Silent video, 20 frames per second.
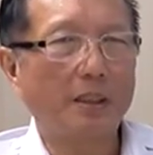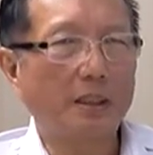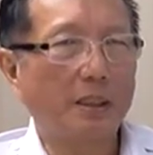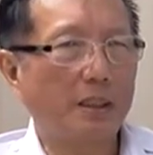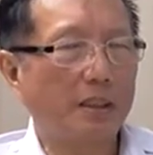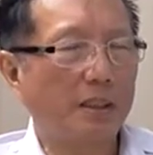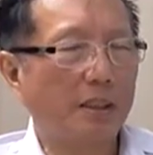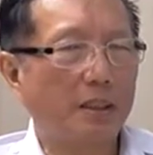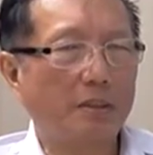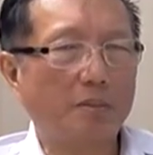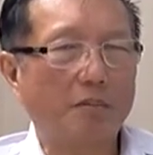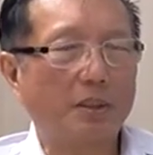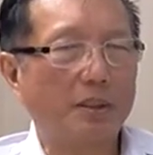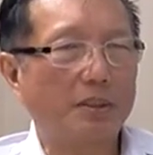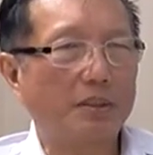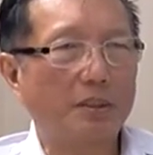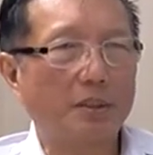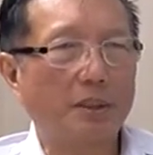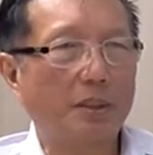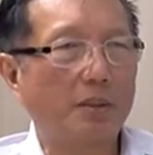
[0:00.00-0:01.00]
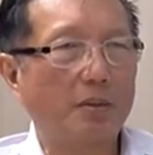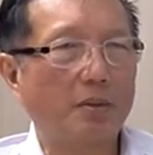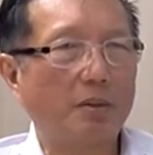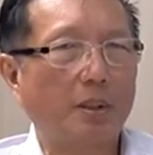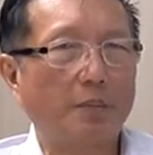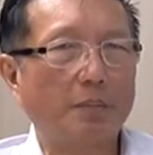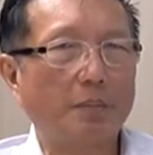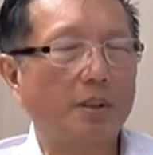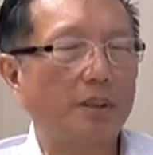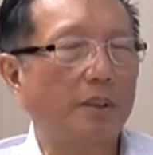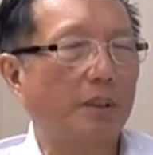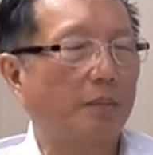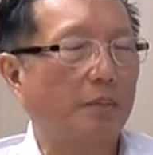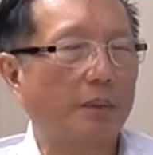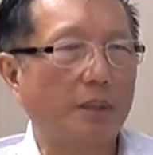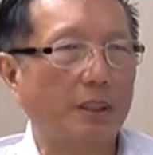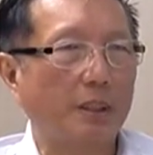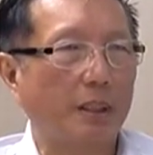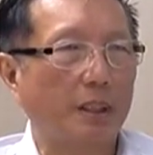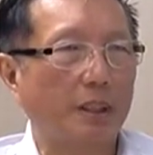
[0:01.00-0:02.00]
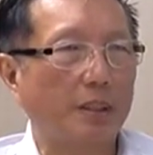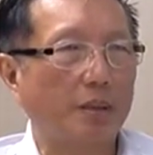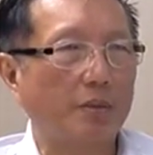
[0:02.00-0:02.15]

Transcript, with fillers: anak-anak wasir itu hampir tidak pernah, hmm.